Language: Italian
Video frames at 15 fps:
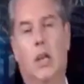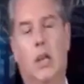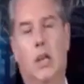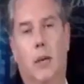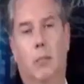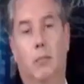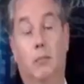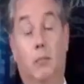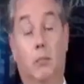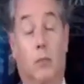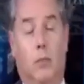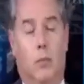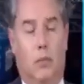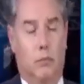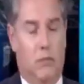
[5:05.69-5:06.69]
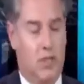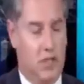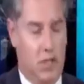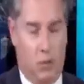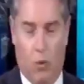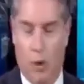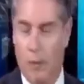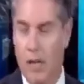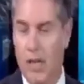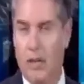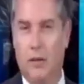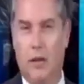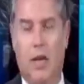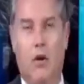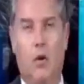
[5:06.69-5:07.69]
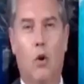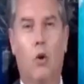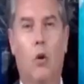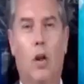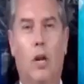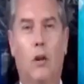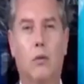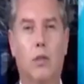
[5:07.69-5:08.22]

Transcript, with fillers: Eh, Sicuramente ancora